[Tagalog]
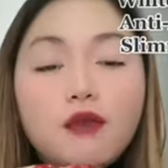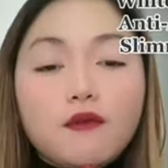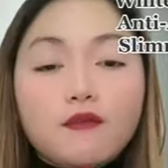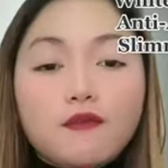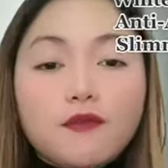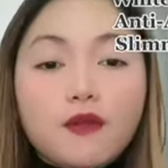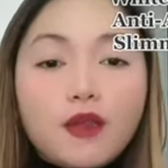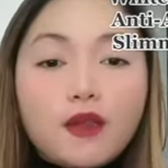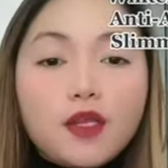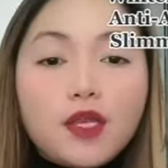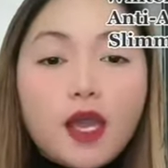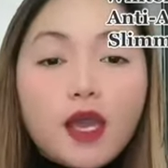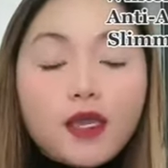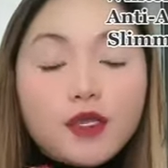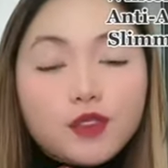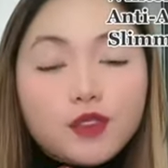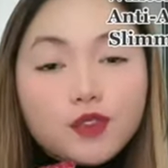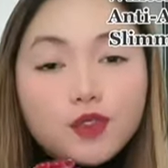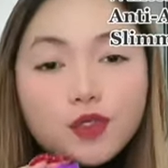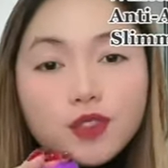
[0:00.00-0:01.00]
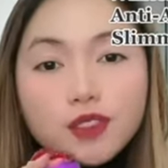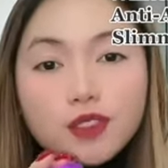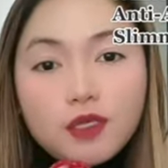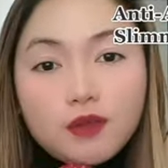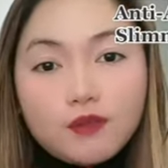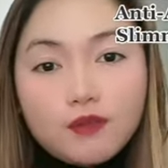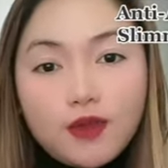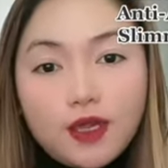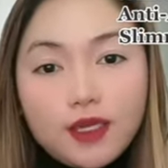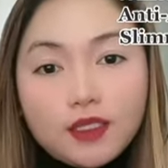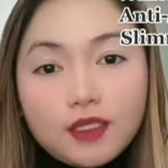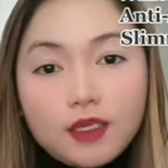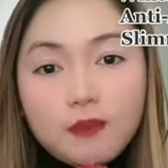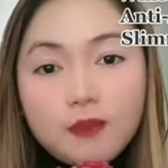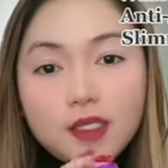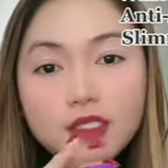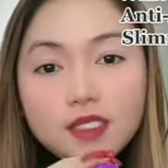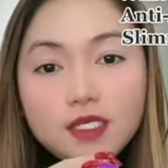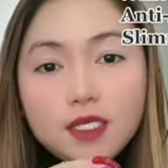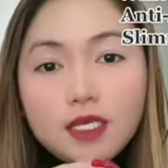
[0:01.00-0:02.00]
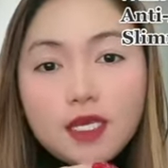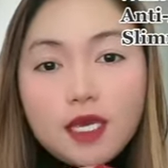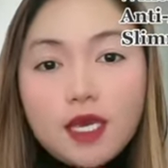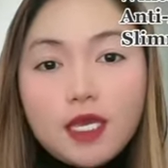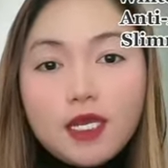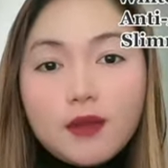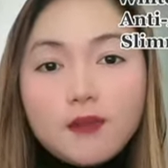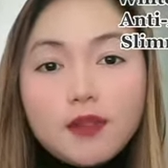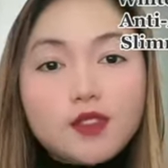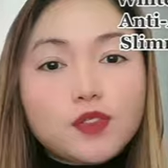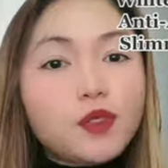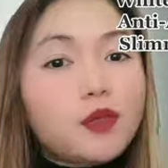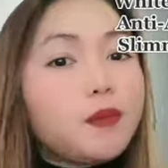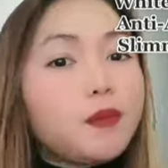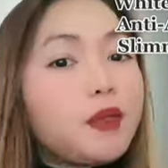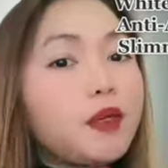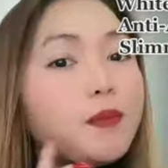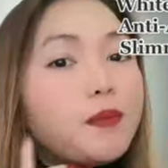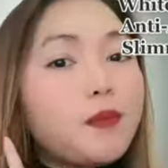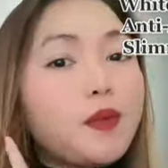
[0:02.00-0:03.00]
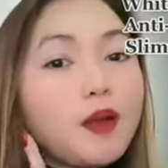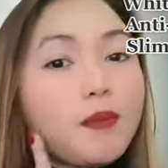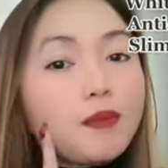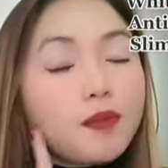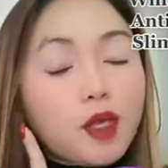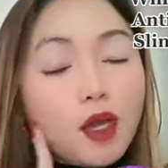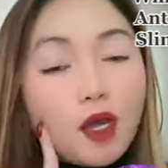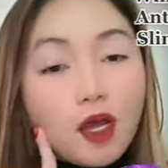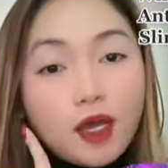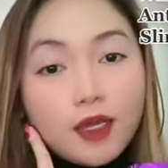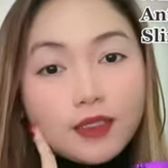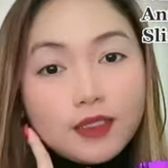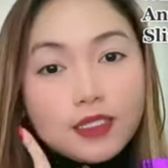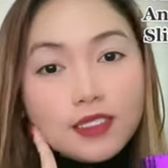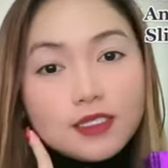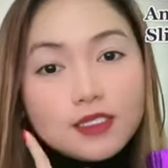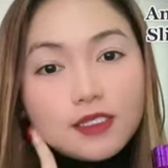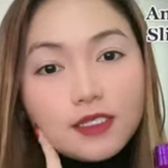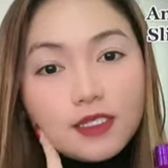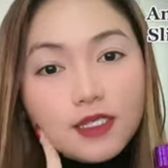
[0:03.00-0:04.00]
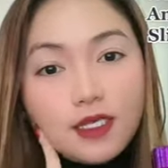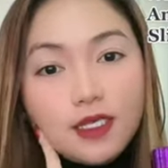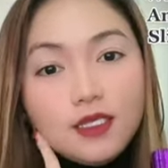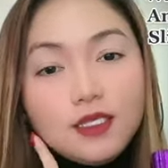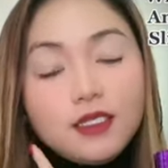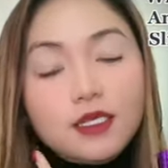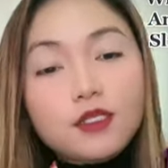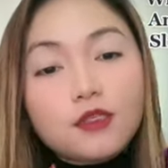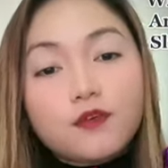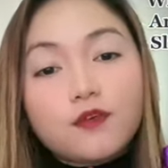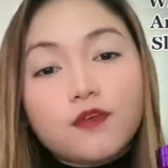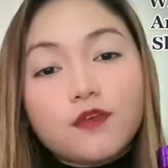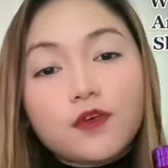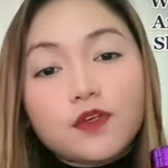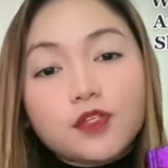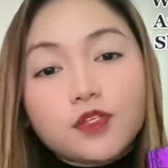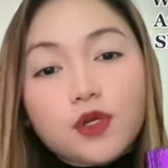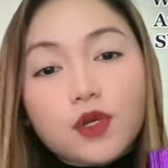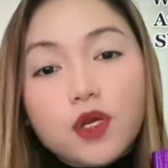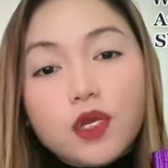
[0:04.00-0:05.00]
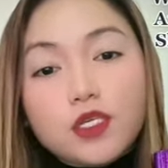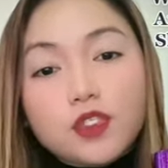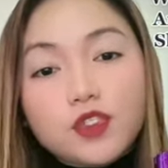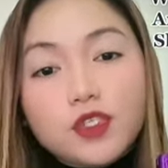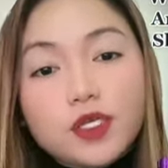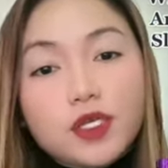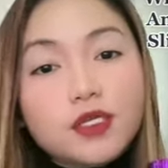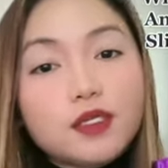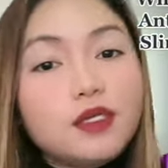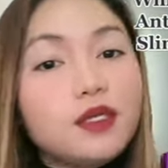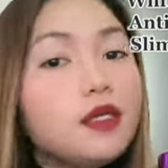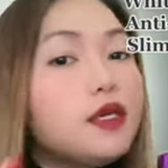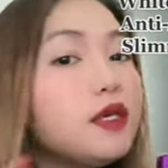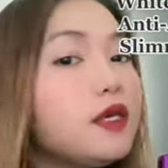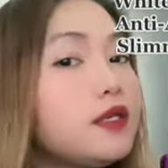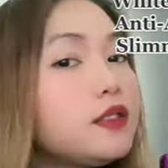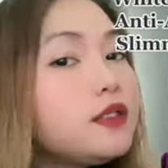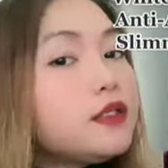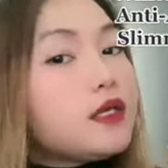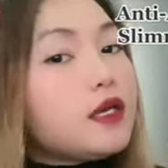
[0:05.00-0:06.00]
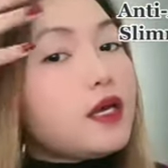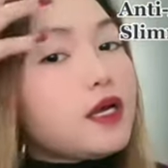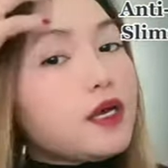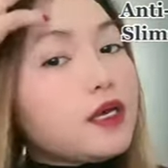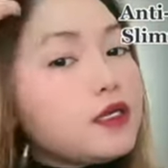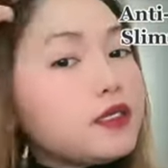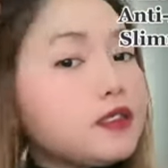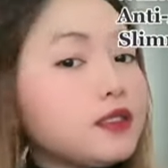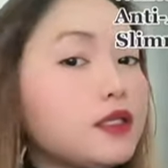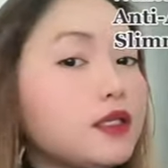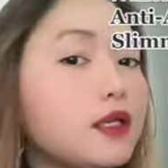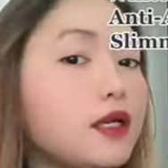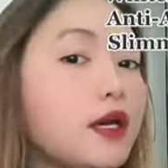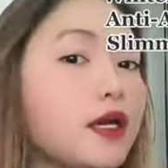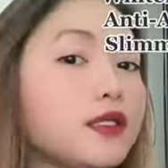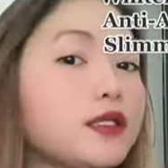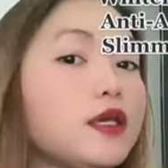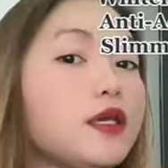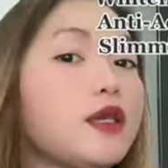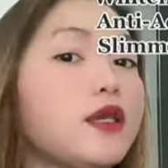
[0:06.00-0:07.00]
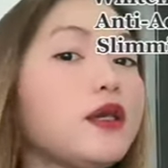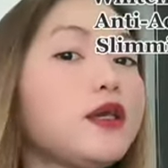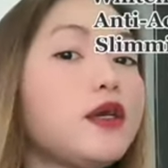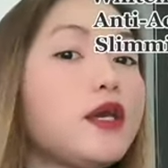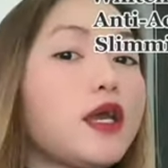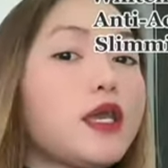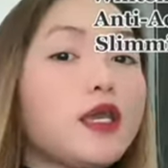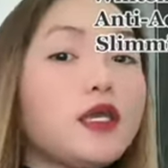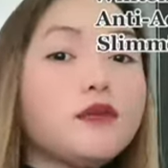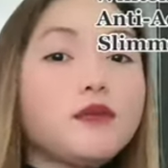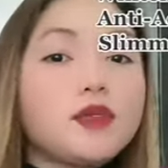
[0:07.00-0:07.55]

very high source ng vitamin C. Kaya naman sobrang plump ng ating skin and of course collagen. Nakakaganda ng ating hair. Ayan,